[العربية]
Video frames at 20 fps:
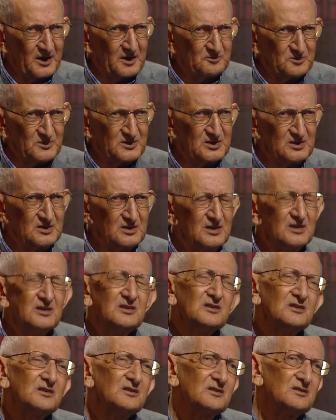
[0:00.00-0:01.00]
أمني
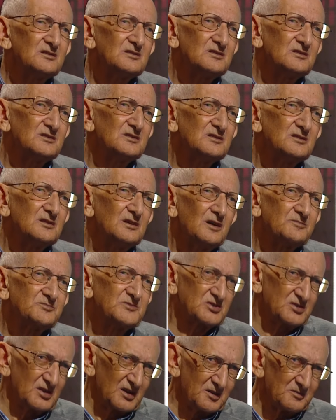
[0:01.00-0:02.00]
هي آه، عبد
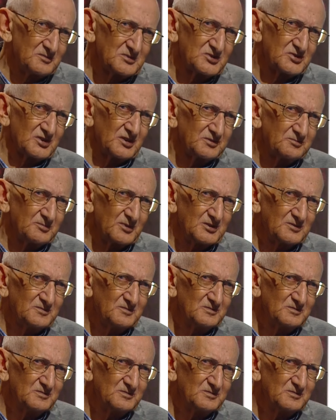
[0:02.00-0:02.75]
السلام الزاضمه